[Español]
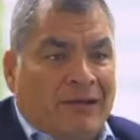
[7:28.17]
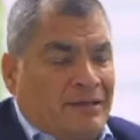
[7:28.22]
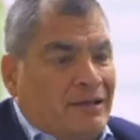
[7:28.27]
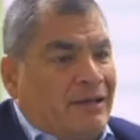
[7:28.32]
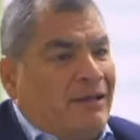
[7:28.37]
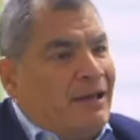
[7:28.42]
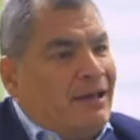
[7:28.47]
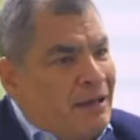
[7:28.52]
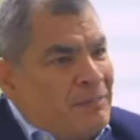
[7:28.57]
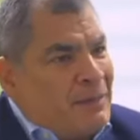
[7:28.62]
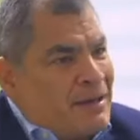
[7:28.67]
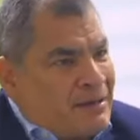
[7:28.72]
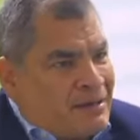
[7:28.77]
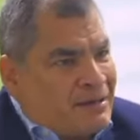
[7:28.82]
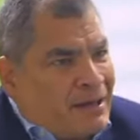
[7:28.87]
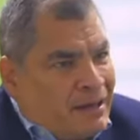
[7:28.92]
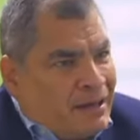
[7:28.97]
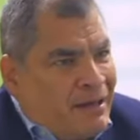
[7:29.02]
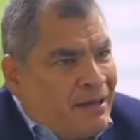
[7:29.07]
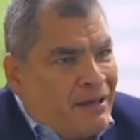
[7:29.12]
que si quiere
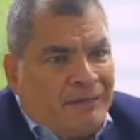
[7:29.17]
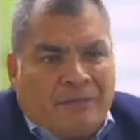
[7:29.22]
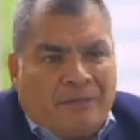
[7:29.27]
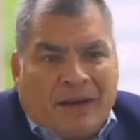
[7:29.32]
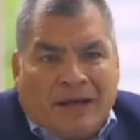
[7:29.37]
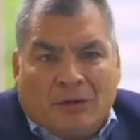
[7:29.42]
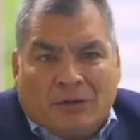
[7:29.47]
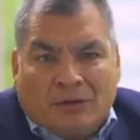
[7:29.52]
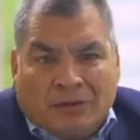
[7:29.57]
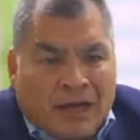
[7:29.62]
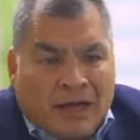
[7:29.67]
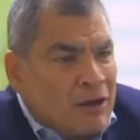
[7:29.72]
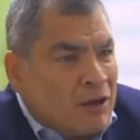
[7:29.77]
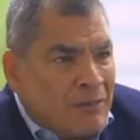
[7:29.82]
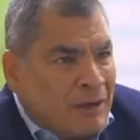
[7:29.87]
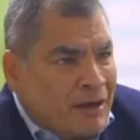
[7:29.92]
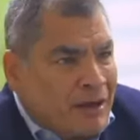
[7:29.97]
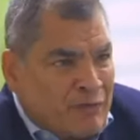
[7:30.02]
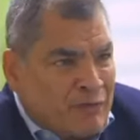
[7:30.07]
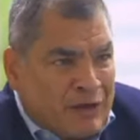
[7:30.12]
perseguir va a encontrar la
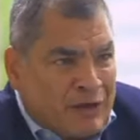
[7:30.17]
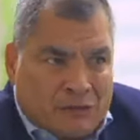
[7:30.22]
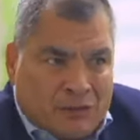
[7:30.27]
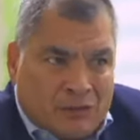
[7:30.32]
coma que